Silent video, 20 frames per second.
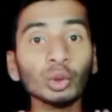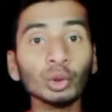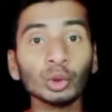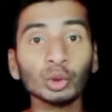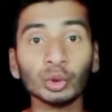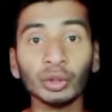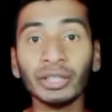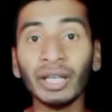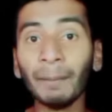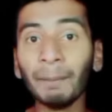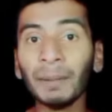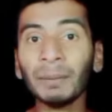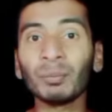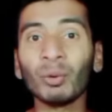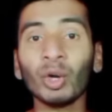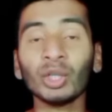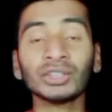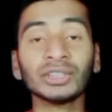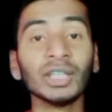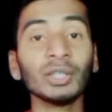तो दोस्तों यहाँ
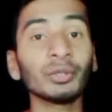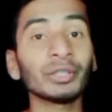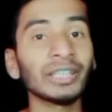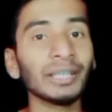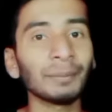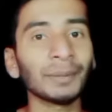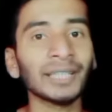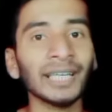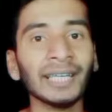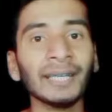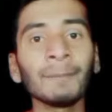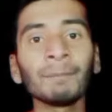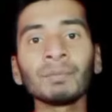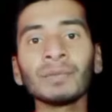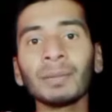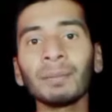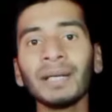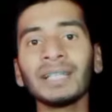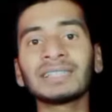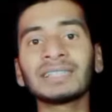पर बहुत सारे लोग ये बताए
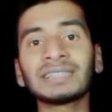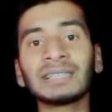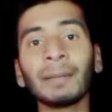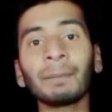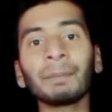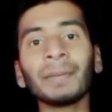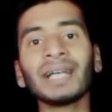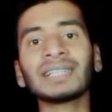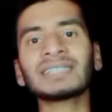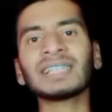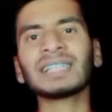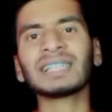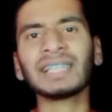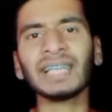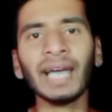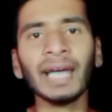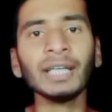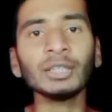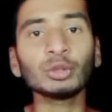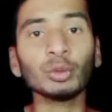भाई स्टैम्प में ऐसा
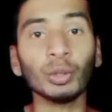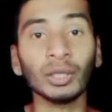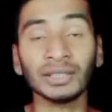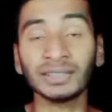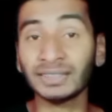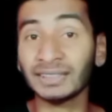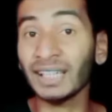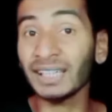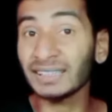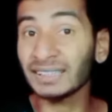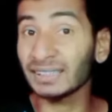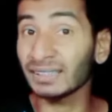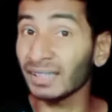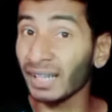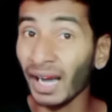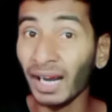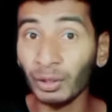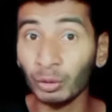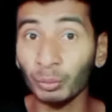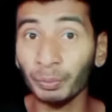क्या है जो अट्ठाईस
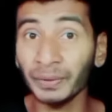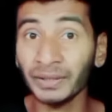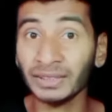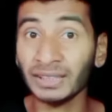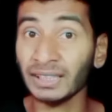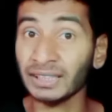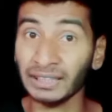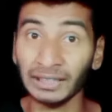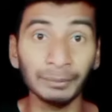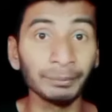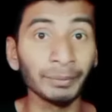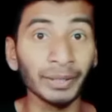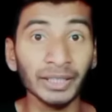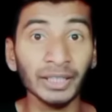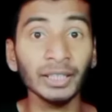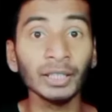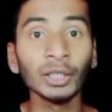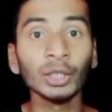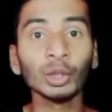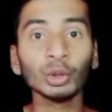लाख रुपये इसका
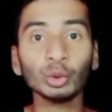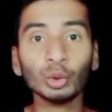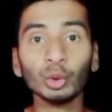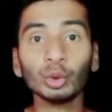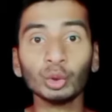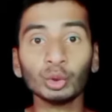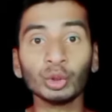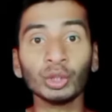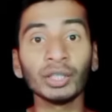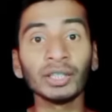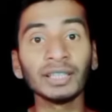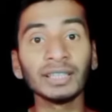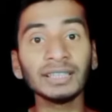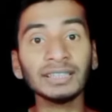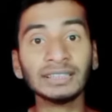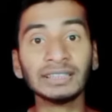कीमत है तो दोस्तों